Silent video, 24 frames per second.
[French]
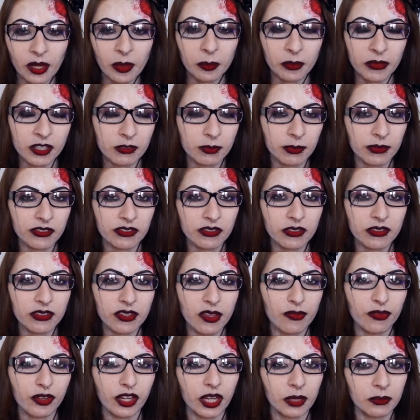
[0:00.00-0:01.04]
mais je pense que ça
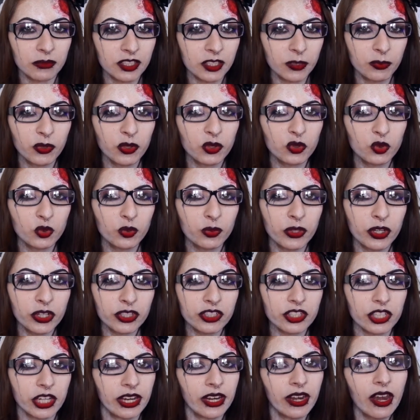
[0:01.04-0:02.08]
ferait un petit peu too
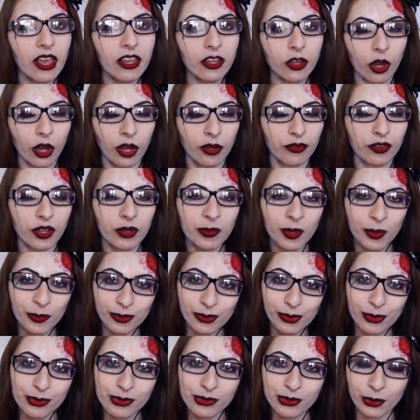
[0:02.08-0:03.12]
much, et là, il y aurait vraiment
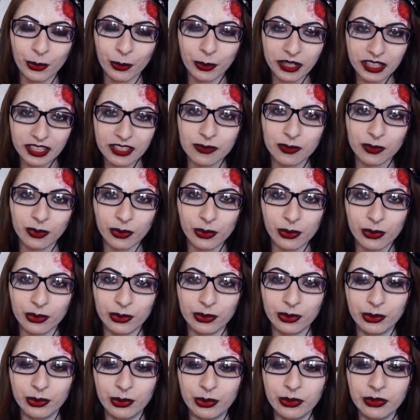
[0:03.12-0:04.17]
plus de surprises pour le
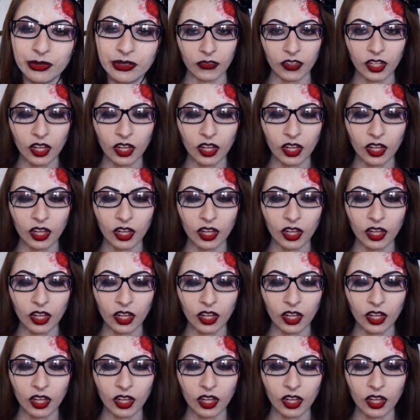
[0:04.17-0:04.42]
coup.